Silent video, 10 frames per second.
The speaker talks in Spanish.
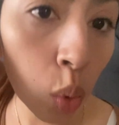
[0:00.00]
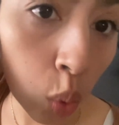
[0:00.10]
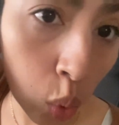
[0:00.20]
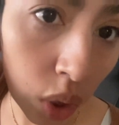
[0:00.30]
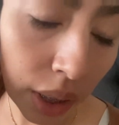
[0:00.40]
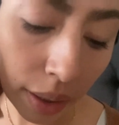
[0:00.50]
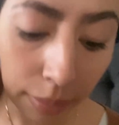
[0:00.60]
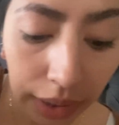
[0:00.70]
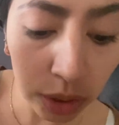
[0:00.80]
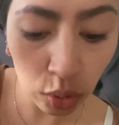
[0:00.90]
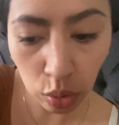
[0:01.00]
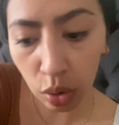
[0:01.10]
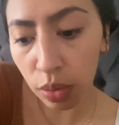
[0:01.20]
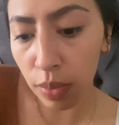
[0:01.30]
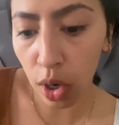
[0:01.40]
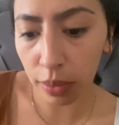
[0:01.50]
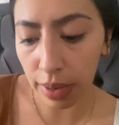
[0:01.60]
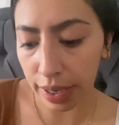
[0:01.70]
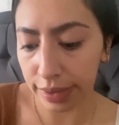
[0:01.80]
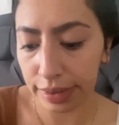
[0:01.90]
un día más, un blog
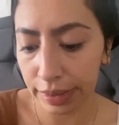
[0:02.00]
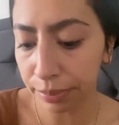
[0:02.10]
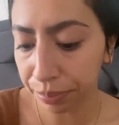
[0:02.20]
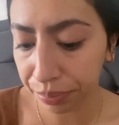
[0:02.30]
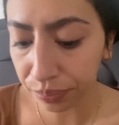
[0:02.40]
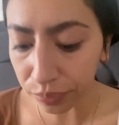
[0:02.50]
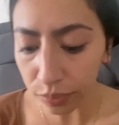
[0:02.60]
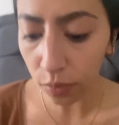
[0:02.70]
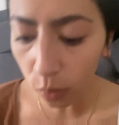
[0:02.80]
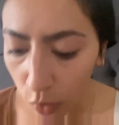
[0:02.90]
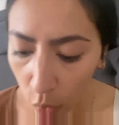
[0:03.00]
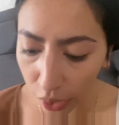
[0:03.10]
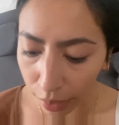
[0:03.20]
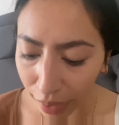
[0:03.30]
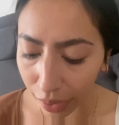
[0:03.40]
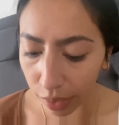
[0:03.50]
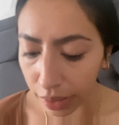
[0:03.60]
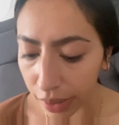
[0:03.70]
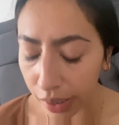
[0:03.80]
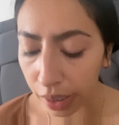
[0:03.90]
más. Oigan, me acaban
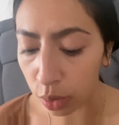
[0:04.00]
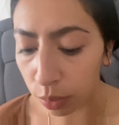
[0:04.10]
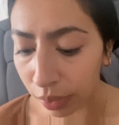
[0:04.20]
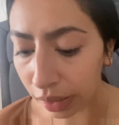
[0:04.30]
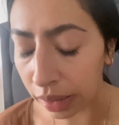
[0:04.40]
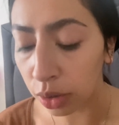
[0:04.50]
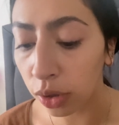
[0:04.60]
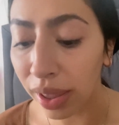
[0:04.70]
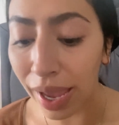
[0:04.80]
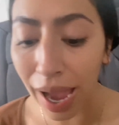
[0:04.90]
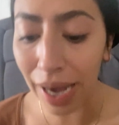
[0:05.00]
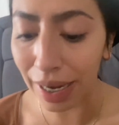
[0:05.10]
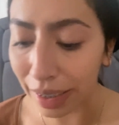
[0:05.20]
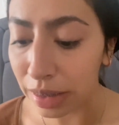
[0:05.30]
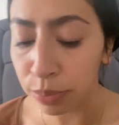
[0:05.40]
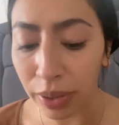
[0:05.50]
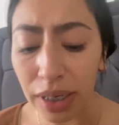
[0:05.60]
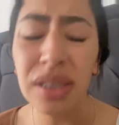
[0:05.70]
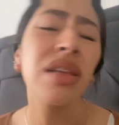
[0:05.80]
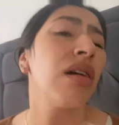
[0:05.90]
de llegar un paquetito de
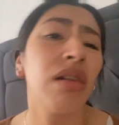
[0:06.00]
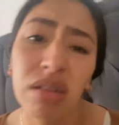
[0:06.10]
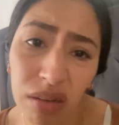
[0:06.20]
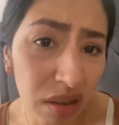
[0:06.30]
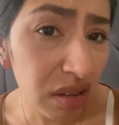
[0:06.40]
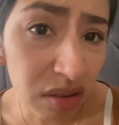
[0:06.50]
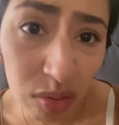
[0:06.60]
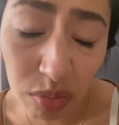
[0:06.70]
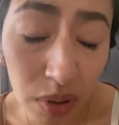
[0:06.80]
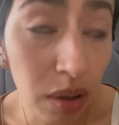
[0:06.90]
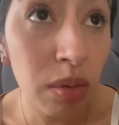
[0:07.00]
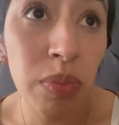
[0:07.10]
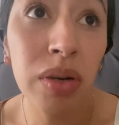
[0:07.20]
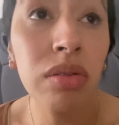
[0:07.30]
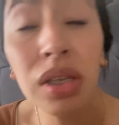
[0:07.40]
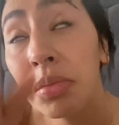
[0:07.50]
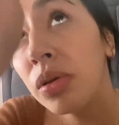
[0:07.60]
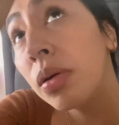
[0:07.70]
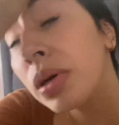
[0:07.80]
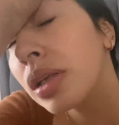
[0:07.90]
AliExpress. Ay, disculpen el perro, es que mi
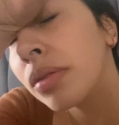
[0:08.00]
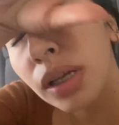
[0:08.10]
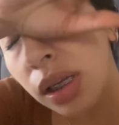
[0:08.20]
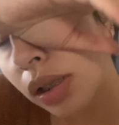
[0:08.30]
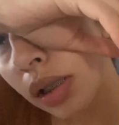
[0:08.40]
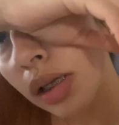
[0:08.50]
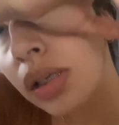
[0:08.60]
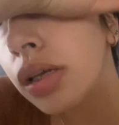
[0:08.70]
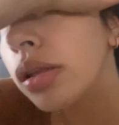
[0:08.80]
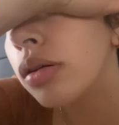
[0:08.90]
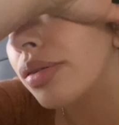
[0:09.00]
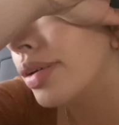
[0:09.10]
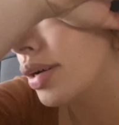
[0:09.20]
mamá sabe qué haciendo.